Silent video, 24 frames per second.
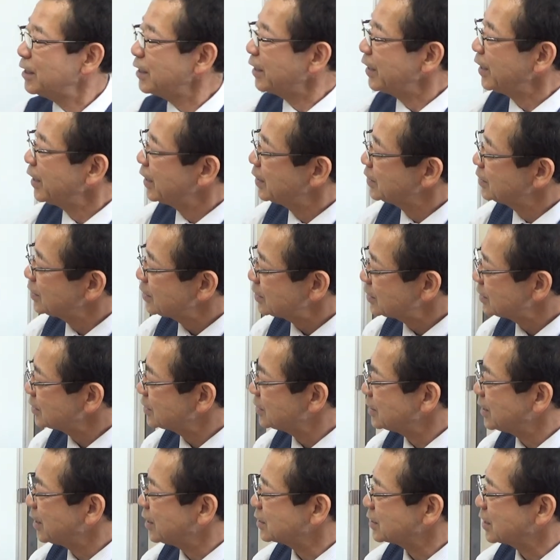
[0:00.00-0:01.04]
えー、日
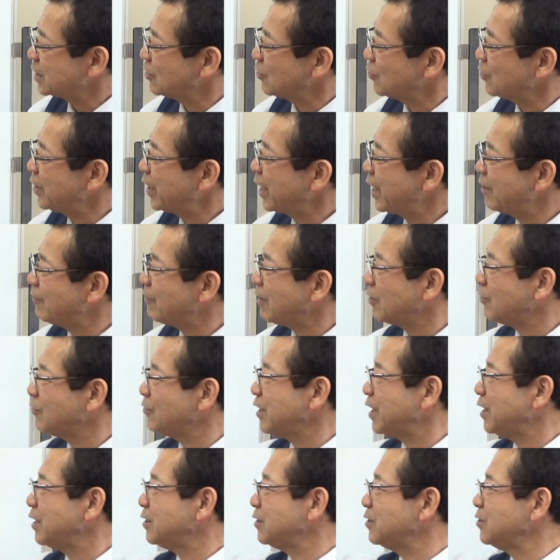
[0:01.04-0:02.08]
時ですけど令和5
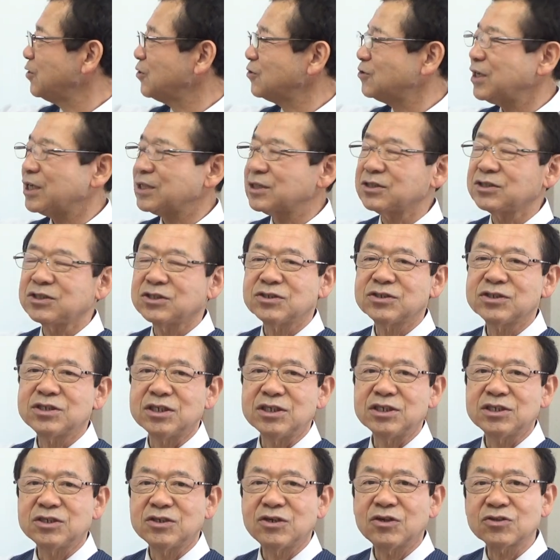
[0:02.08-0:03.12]
年6月
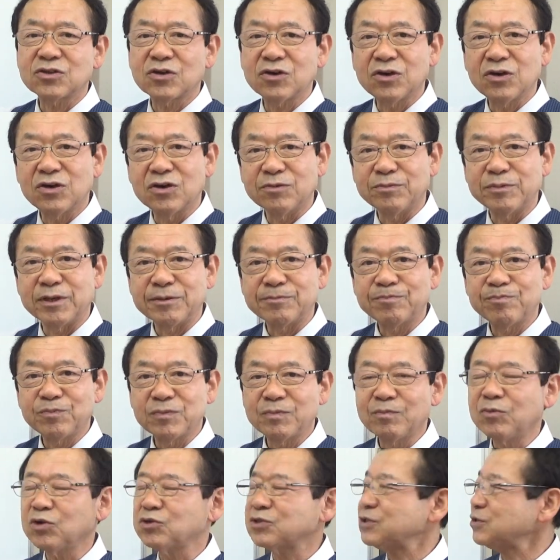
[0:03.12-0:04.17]
17日の土曜日
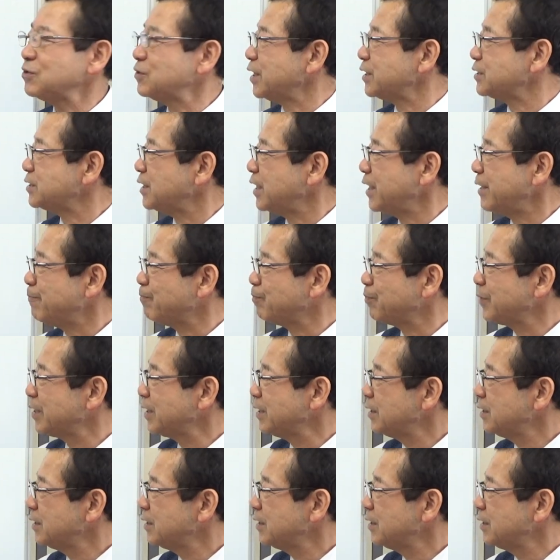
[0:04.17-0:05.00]
もうすぐですね